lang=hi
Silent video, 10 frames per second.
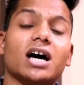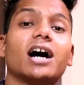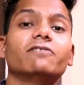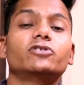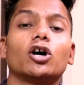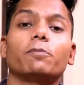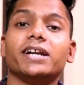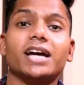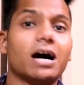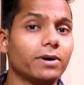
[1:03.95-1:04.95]
साफ तौर
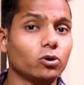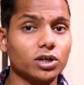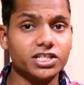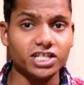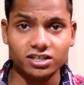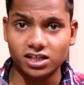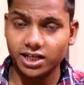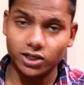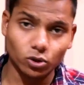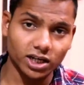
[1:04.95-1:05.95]
पर यहाँ पर कोई चेंज
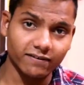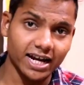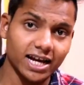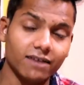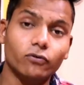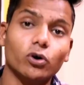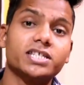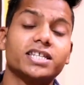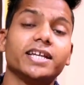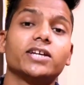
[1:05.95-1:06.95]
नहीं होने वाला है वो
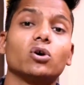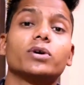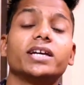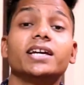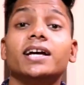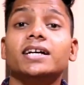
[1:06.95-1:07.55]
इसलिए क्योंकि